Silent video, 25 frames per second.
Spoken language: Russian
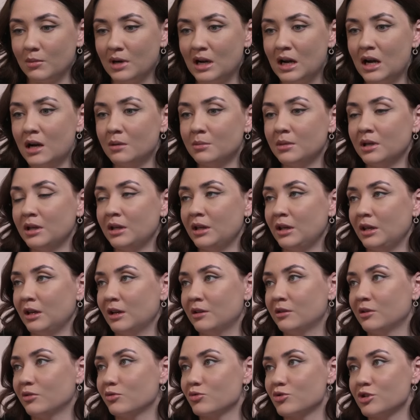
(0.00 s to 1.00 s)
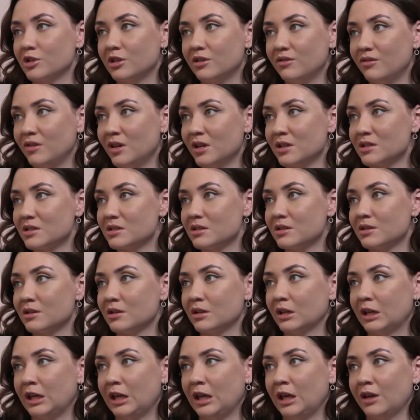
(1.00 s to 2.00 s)
мамы, и она уже
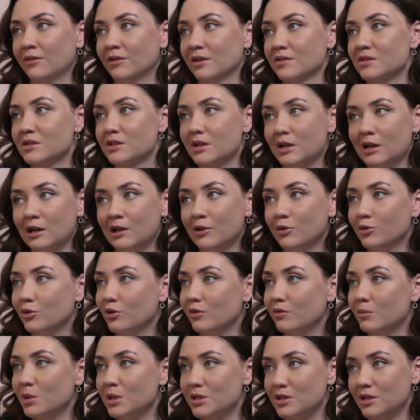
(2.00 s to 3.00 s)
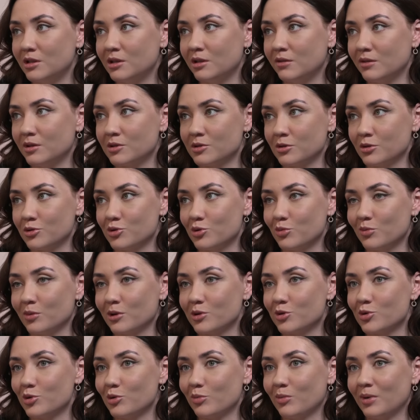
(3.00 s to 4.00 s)
инвестор, и в Австралии у нее медийный вес очень
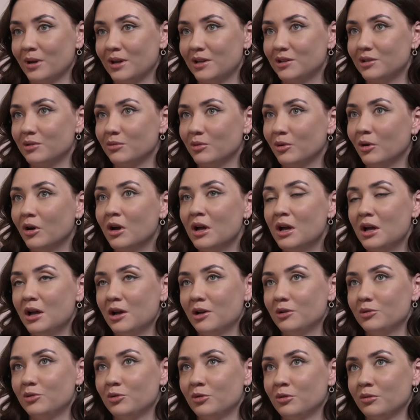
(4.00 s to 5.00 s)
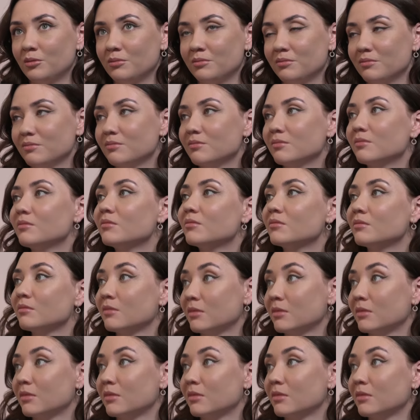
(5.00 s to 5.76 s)
большой, поэтому... Но... Ну, она легенда.